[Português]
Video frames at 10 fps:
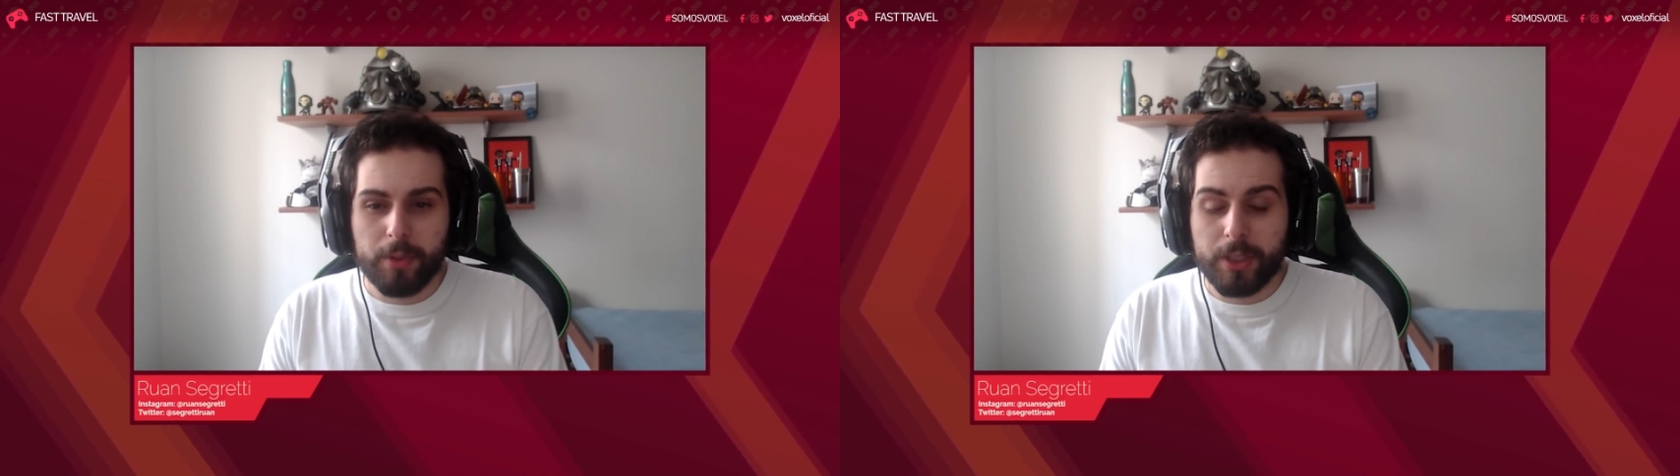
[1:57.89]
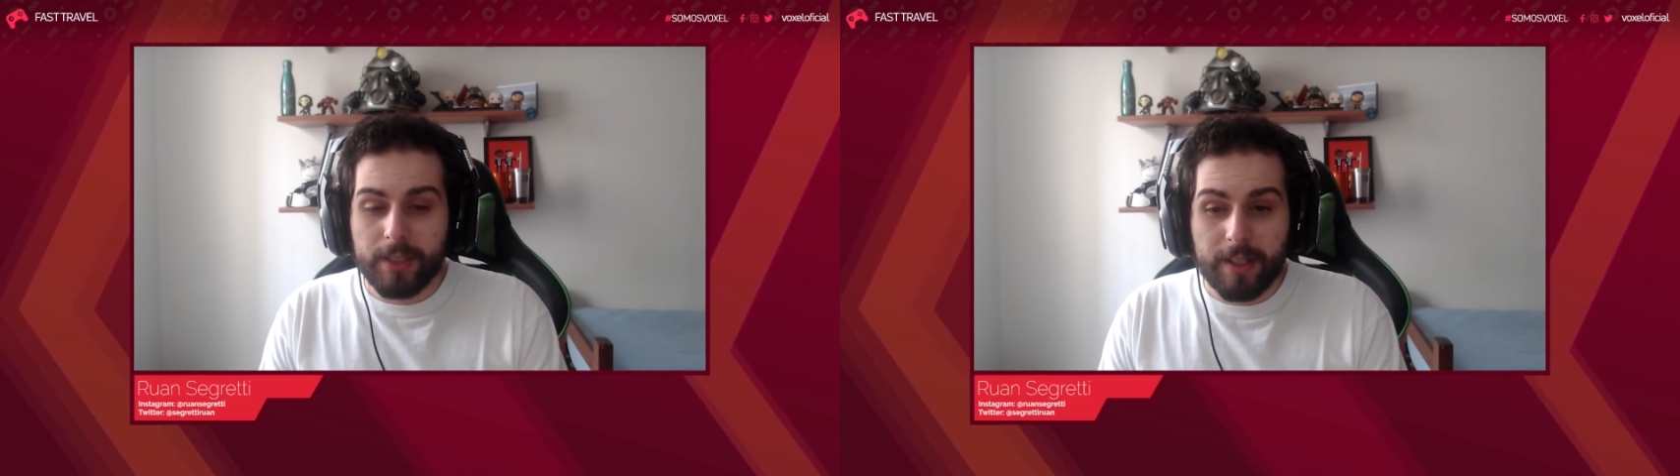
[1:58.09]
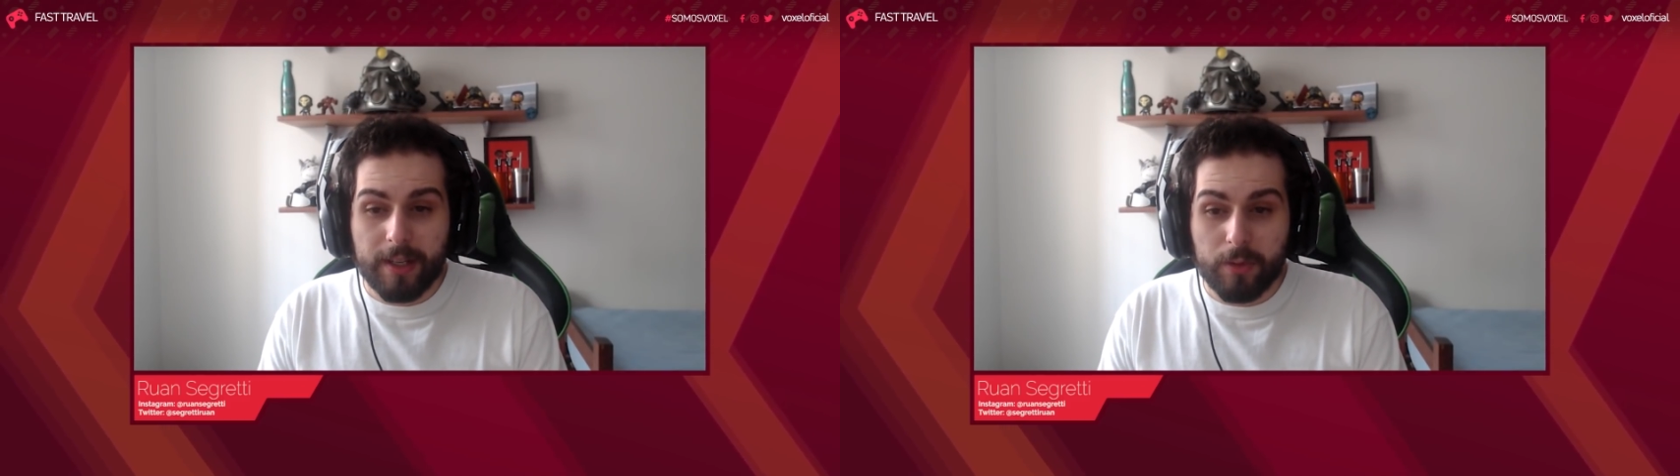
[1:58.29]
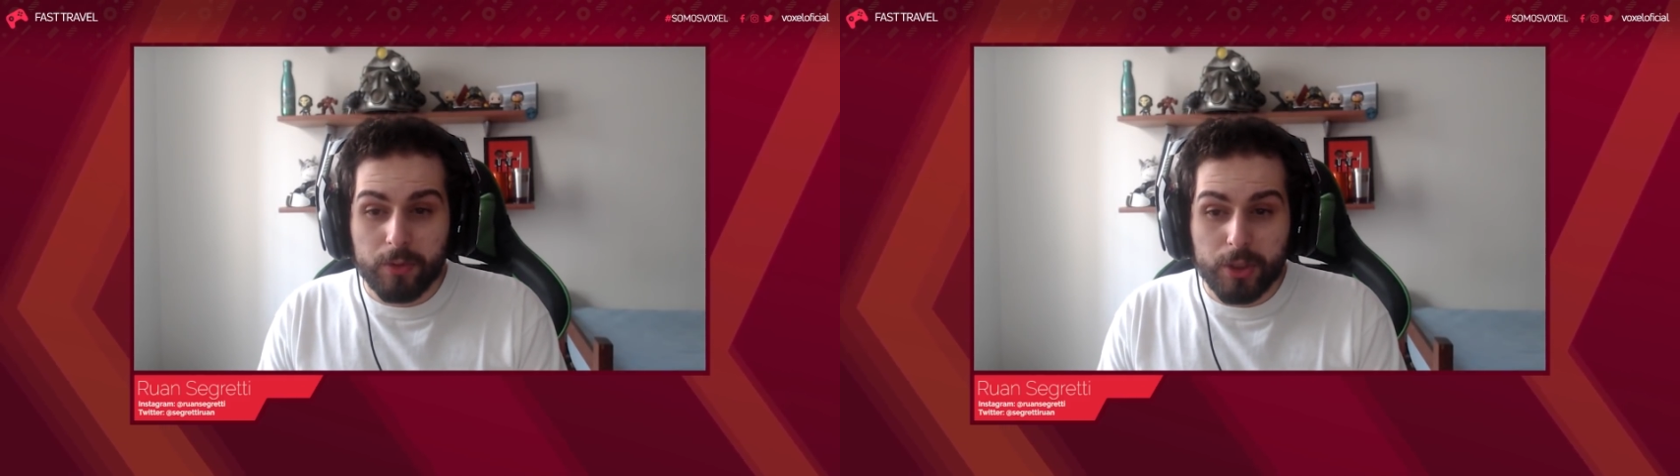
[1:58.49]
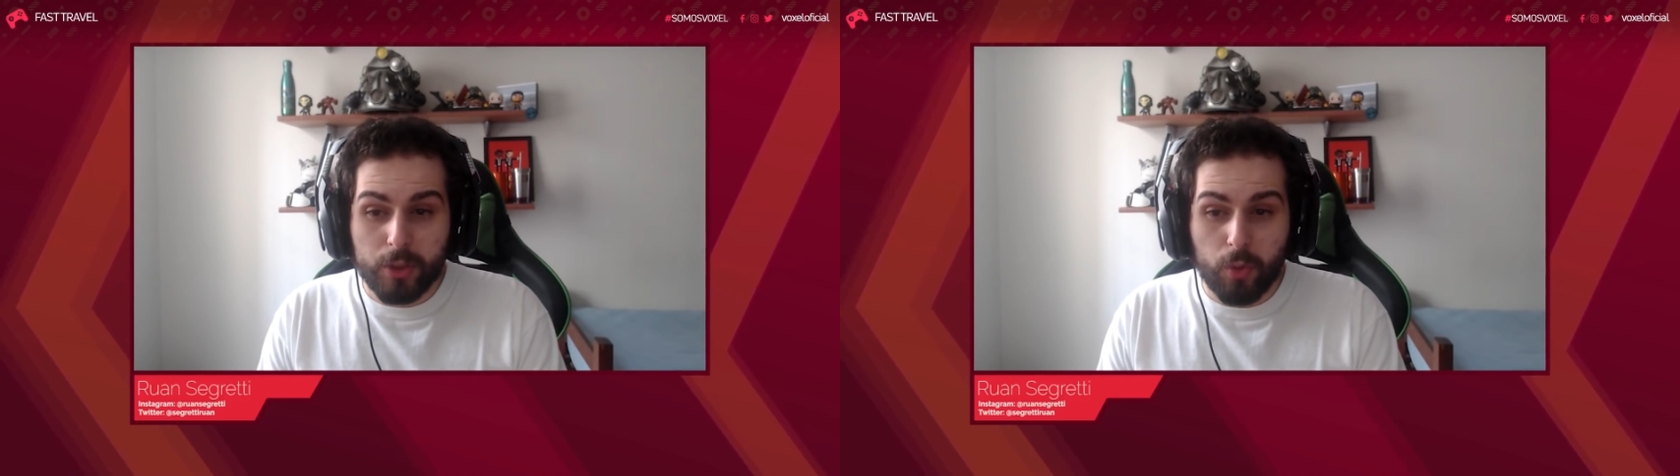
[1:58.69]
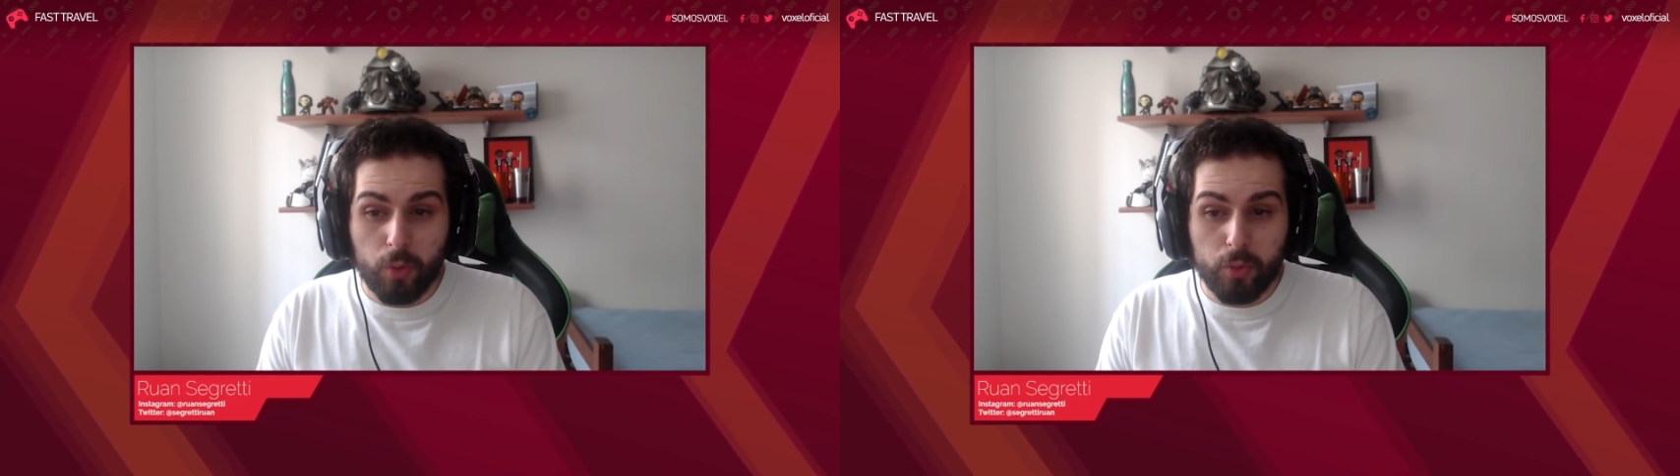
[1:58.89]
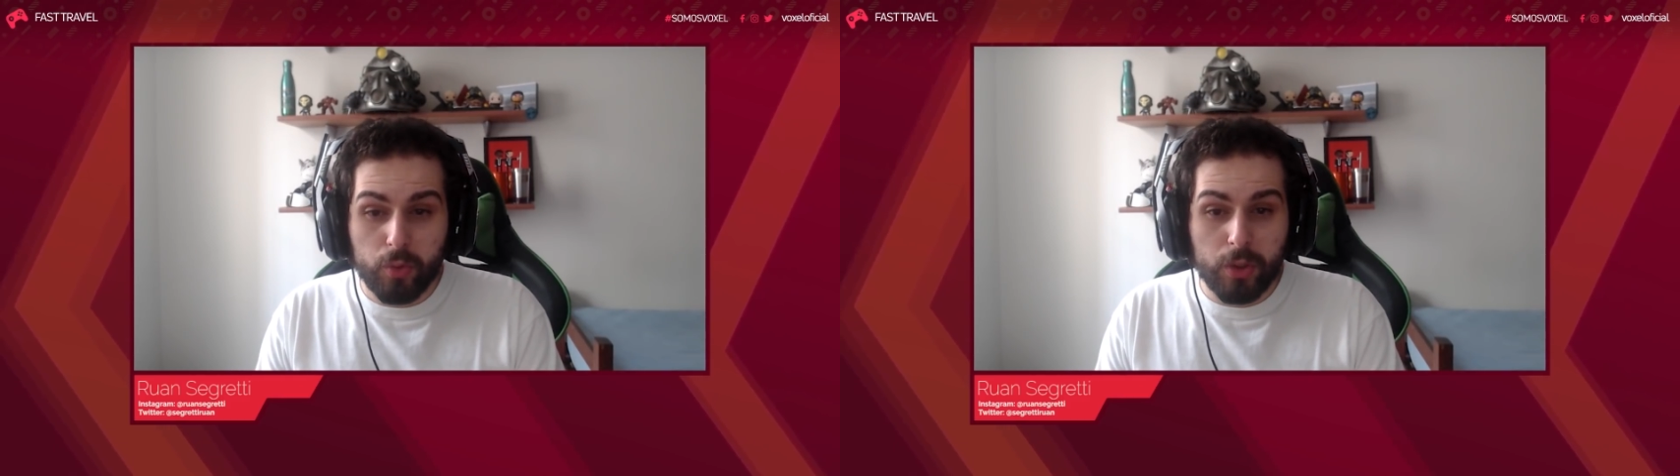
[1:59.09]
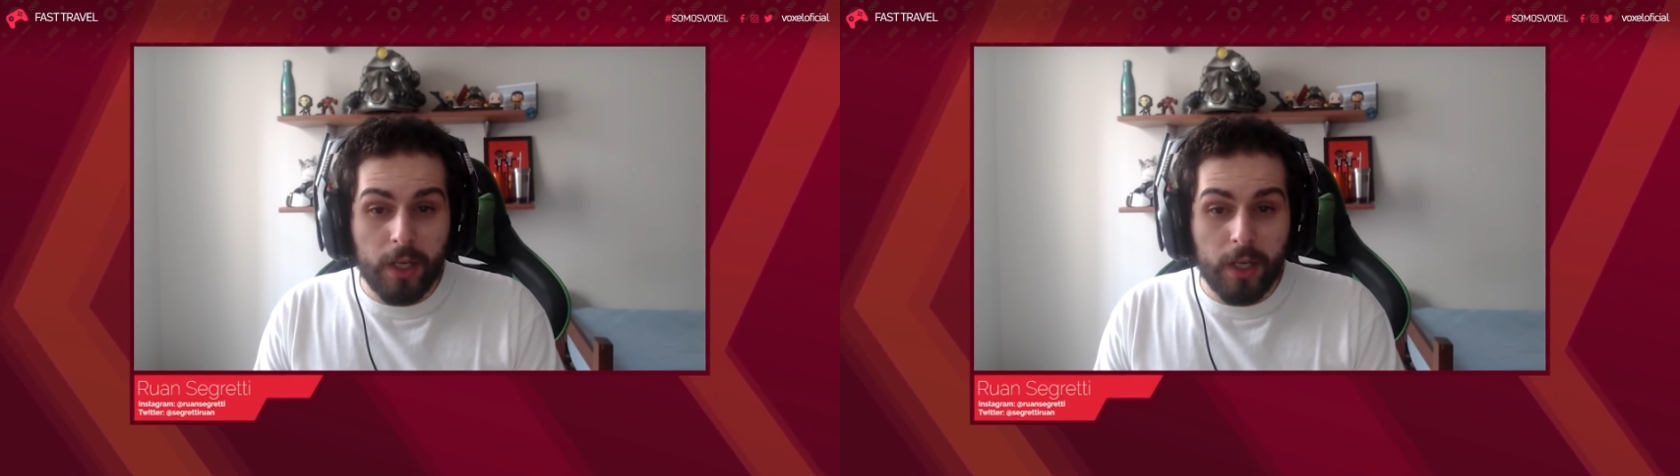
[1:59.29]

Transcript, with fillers: já tá com descontos